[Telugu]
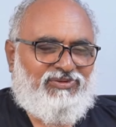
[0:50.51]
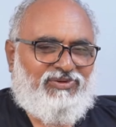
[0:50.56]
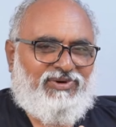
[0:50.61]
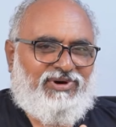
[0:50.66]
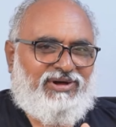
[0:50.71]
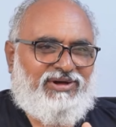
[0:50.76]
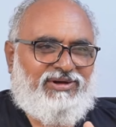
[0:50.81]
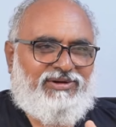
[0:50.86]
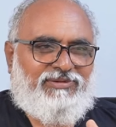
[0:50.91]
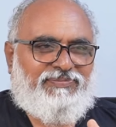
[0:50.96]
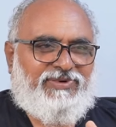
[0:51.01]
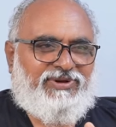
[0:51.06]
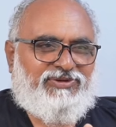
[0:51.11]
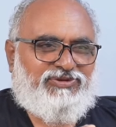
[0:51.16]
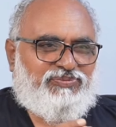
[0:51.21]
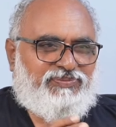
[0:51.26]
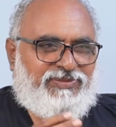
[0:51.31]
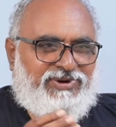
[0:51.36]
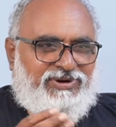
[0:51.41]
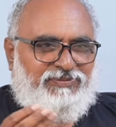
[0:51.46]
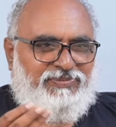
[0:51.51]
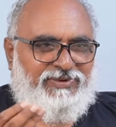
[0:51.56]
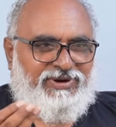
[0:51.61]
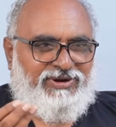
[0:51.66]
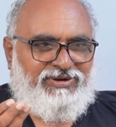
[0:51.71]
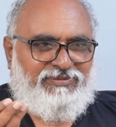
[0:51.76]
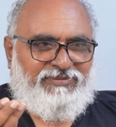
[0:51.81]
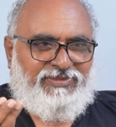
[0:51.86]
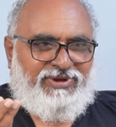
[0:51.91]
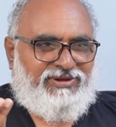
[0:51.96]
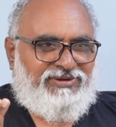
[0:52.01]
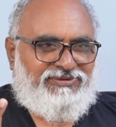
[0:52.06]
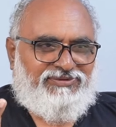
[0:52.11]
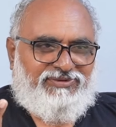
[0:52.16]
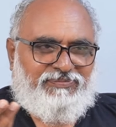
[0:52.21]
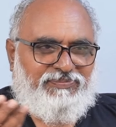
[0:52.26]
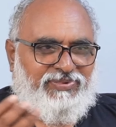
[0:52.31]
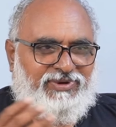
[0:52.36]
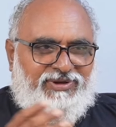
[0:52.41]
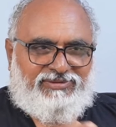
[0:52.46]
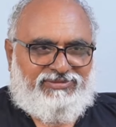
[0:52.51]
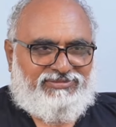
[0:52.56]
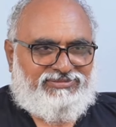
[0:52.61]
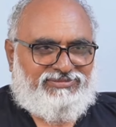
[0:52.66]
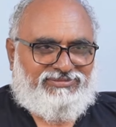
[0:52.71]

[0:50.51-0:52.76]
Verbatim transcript: ఒక ప్రెస్ మీట్ పెట్టి మరీ చెప్పారు